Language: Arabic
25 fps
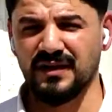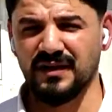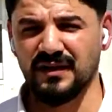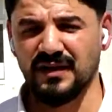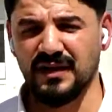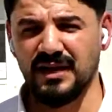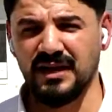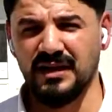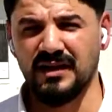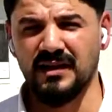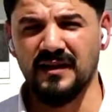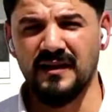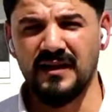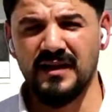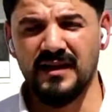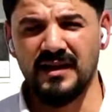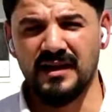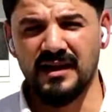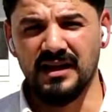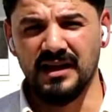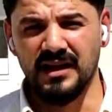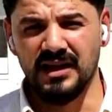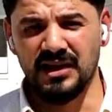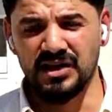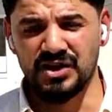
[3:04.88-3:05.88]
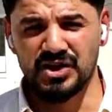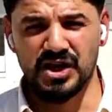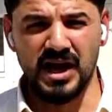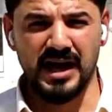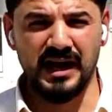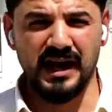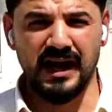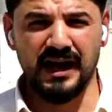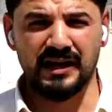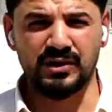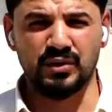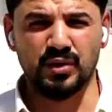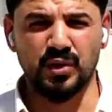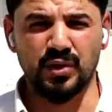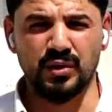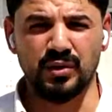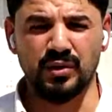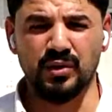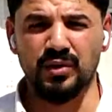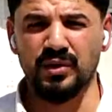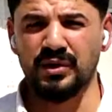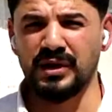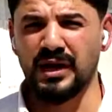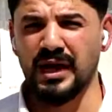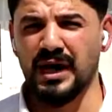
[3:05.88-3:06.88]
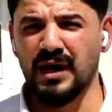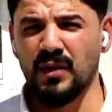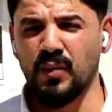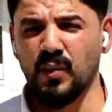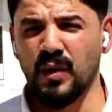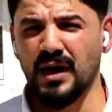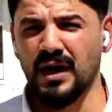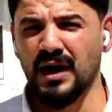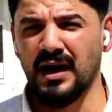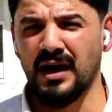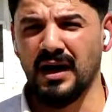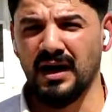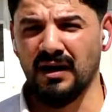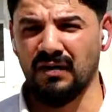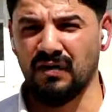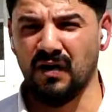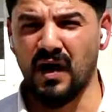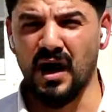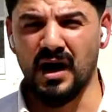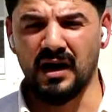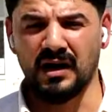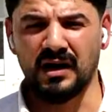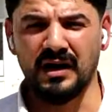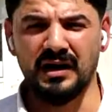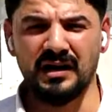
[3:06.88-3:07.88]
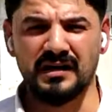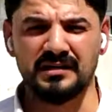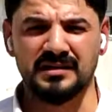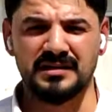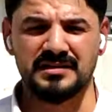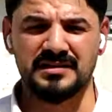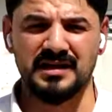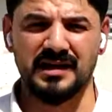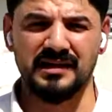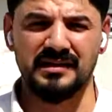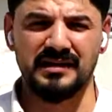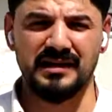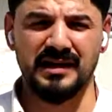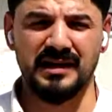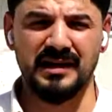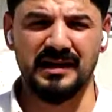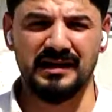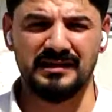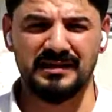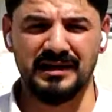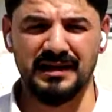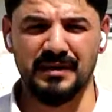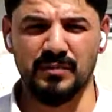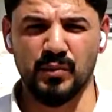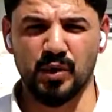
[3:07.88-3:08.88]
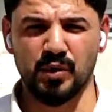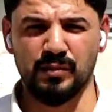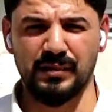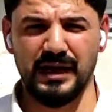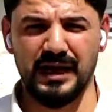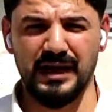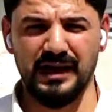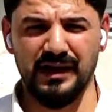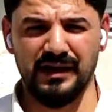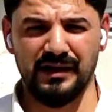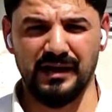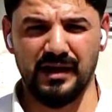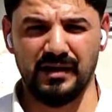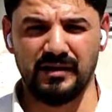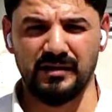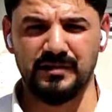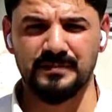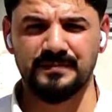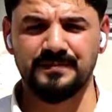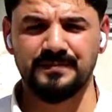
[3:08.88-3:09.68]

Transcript: في ظل جائحة كورونا والضائقة الاقتصادية التي يمر بها العراق